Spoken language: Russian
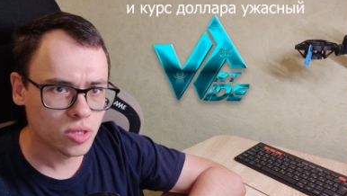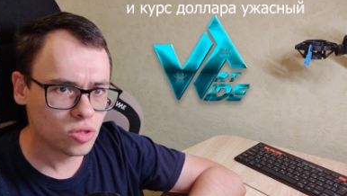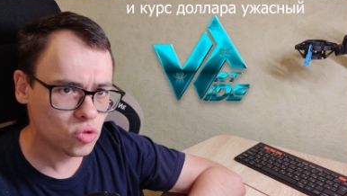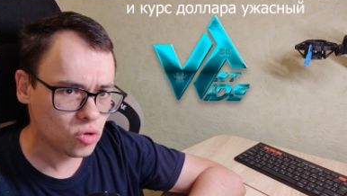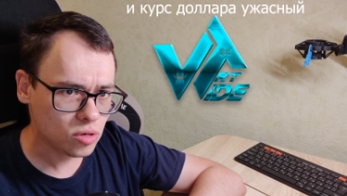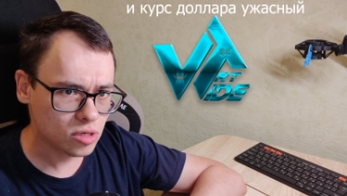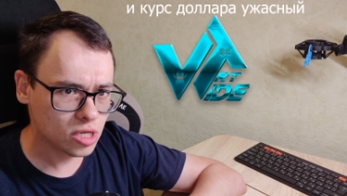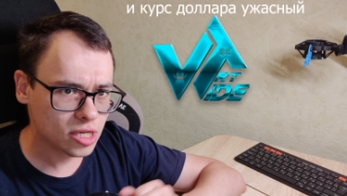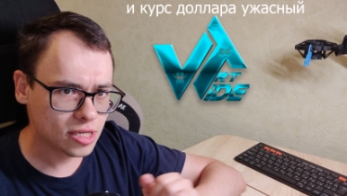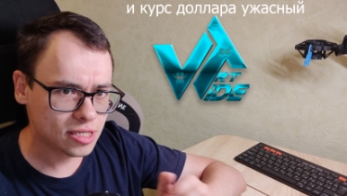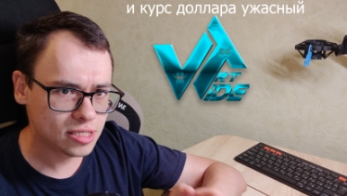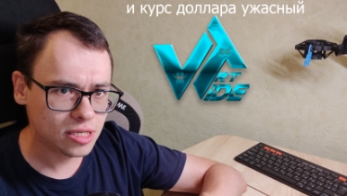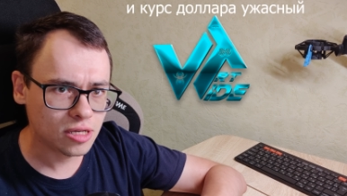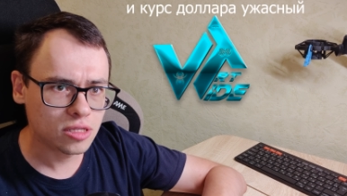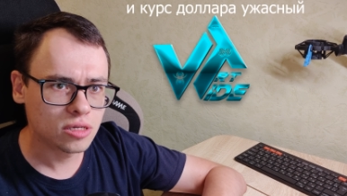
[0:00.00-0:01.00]
Но
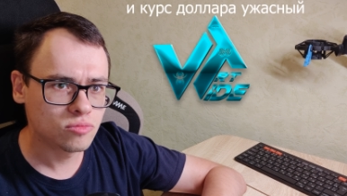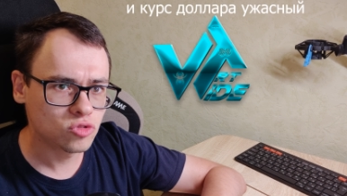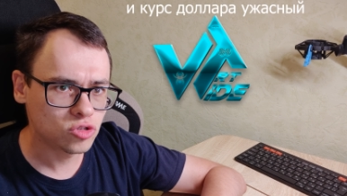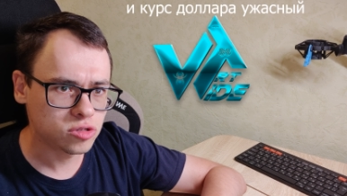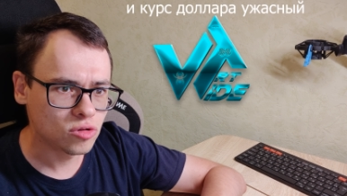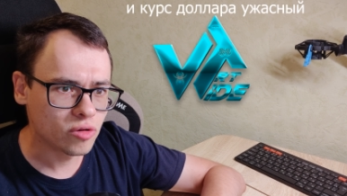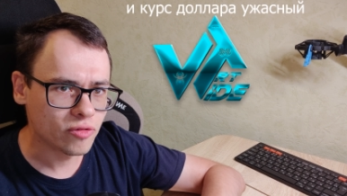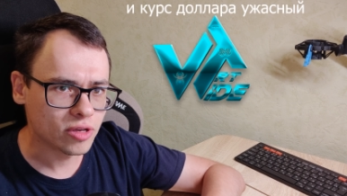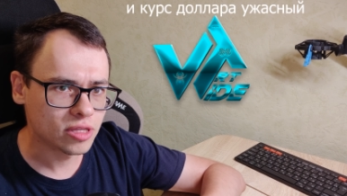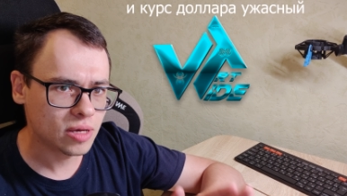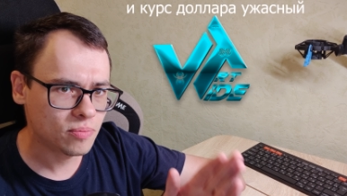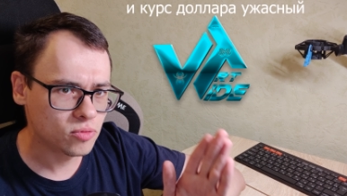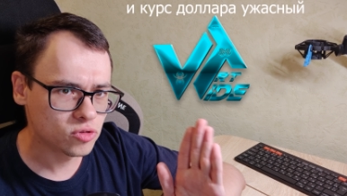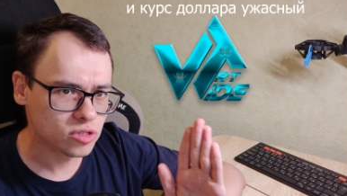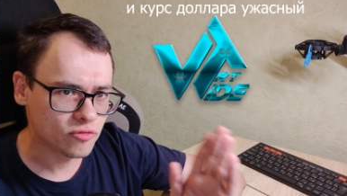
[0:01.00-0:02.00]
сделаем условие,
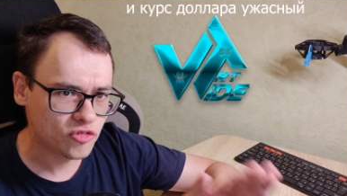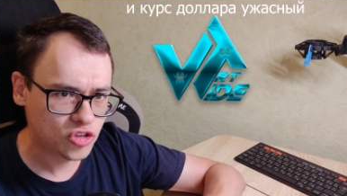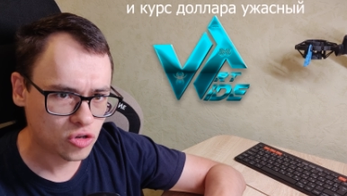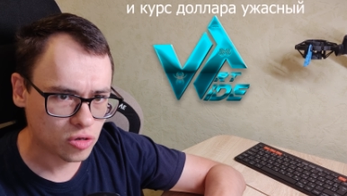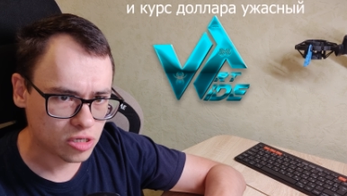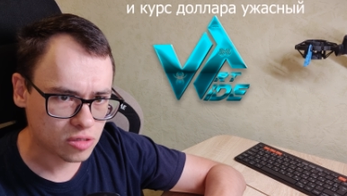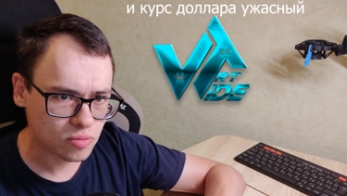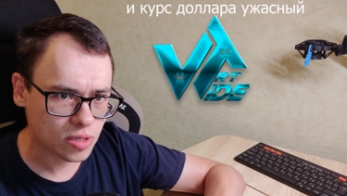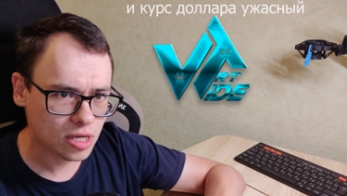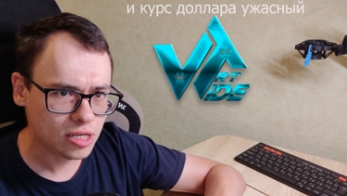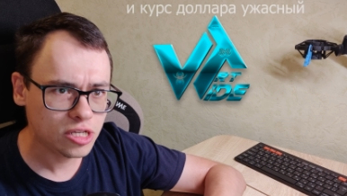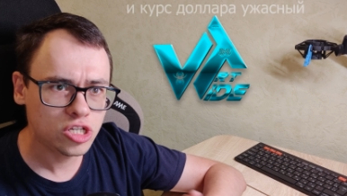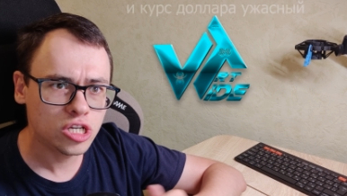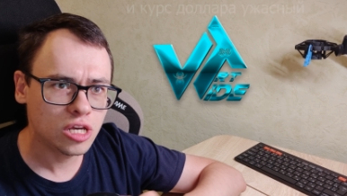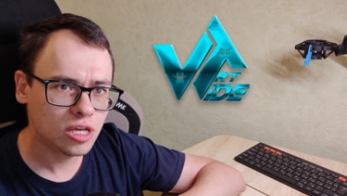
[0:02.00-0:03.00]
допустим, все есть в
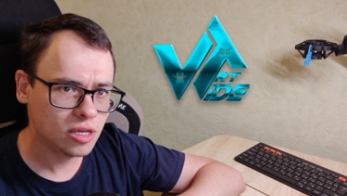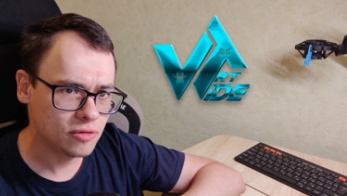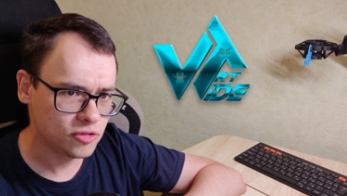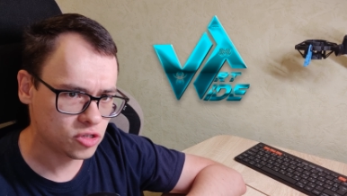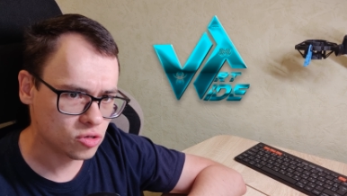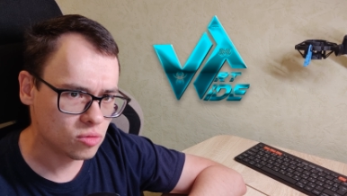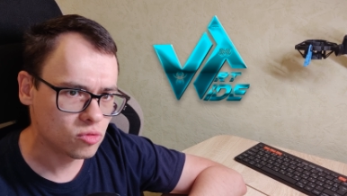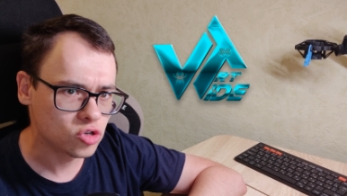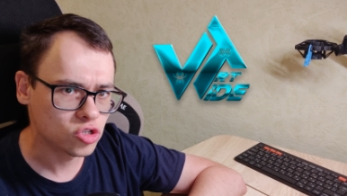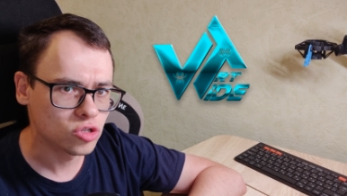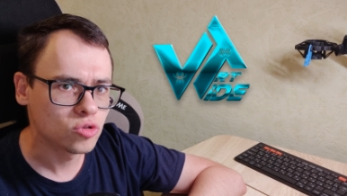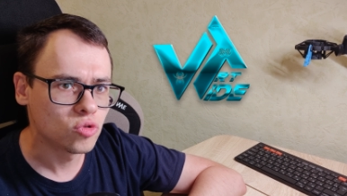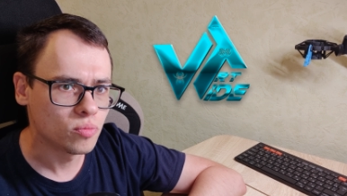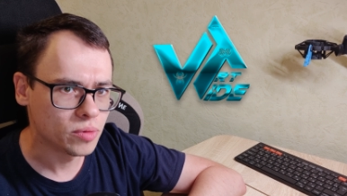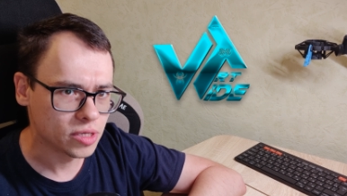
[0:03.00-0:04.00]
наличии и все
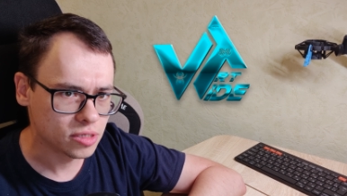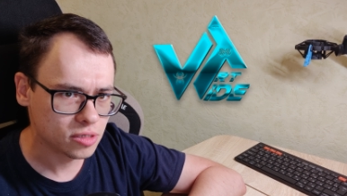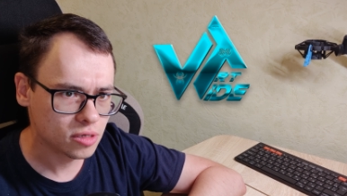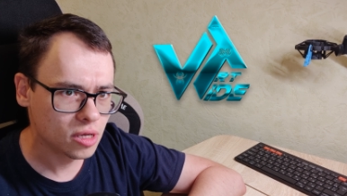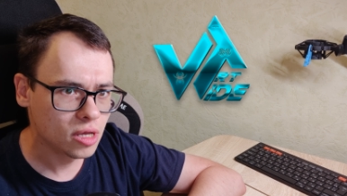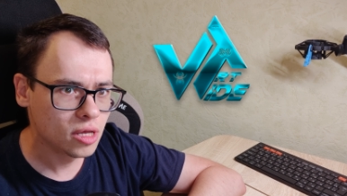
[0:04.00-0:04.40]
можно купить.